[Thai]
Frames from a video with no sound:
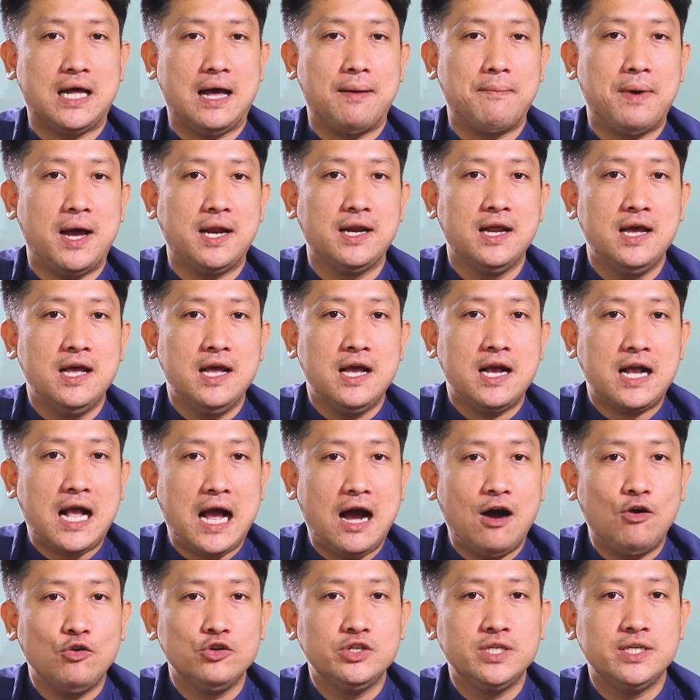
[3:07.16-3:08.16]
สามารถ
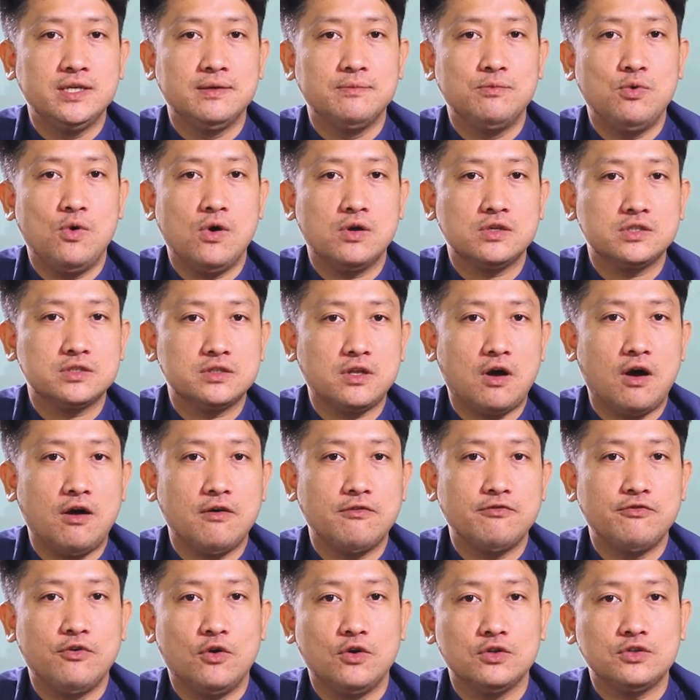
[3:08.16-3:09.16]
เข้าถึงพวกสต็อก
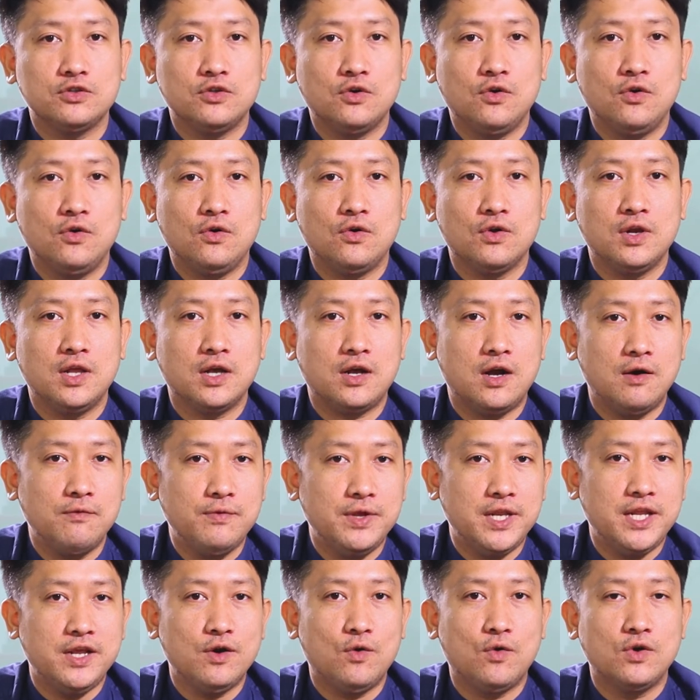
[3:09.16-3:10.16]
โฟโต้แล้วก็
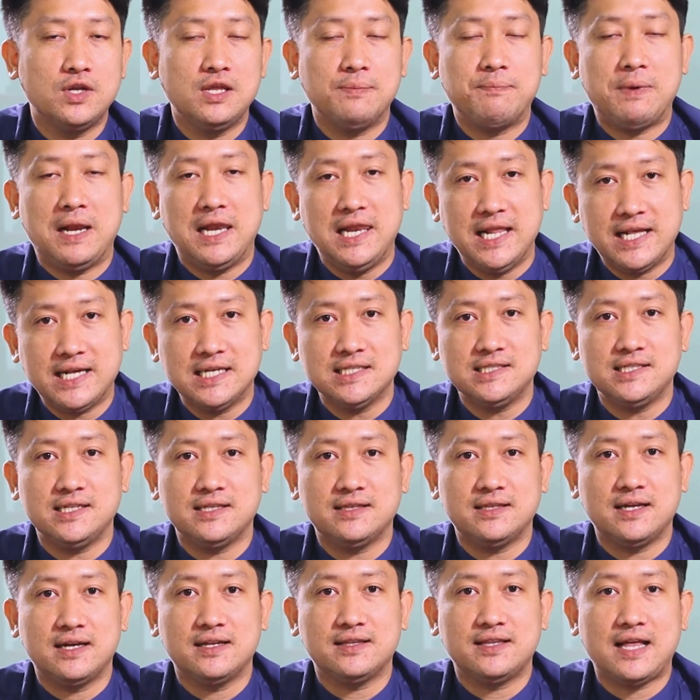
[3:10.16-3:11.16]
วิดีโอที่เป็นลิขสิท
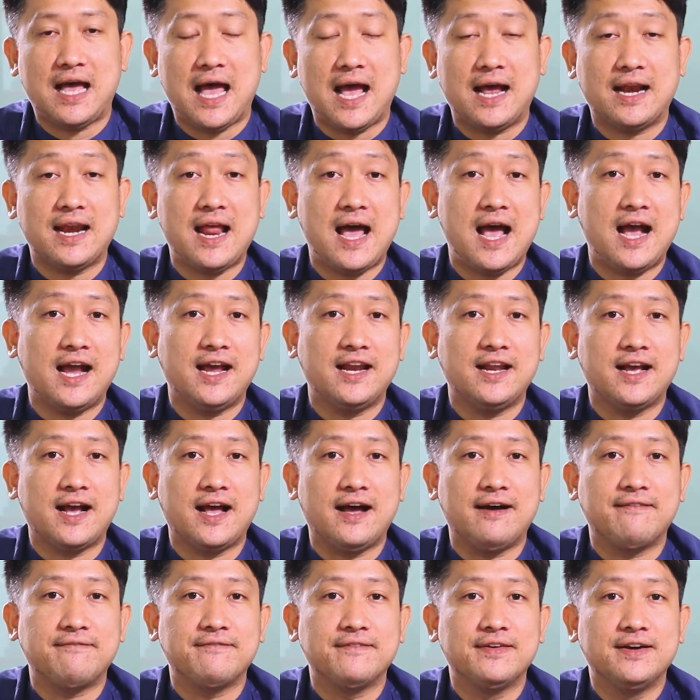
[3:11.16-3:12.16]
ธิ์ต่างๆ ได้นะค
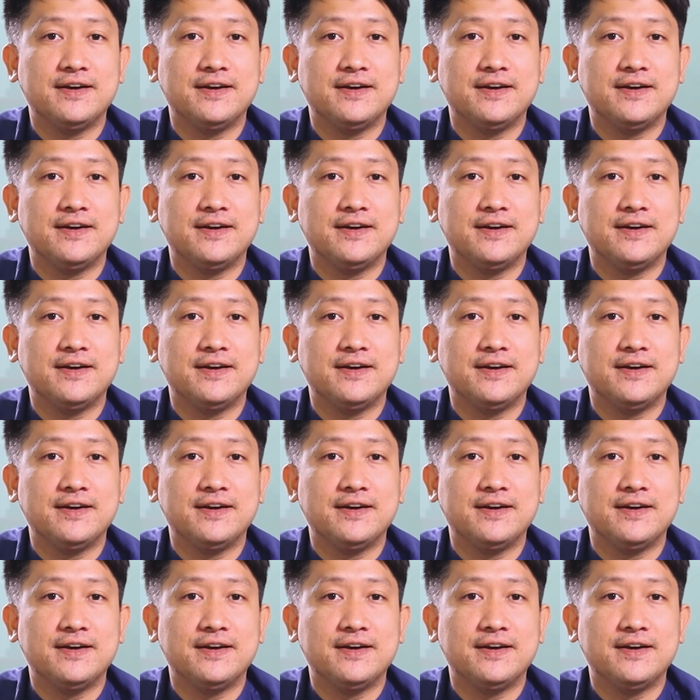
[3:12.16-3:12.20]
รับ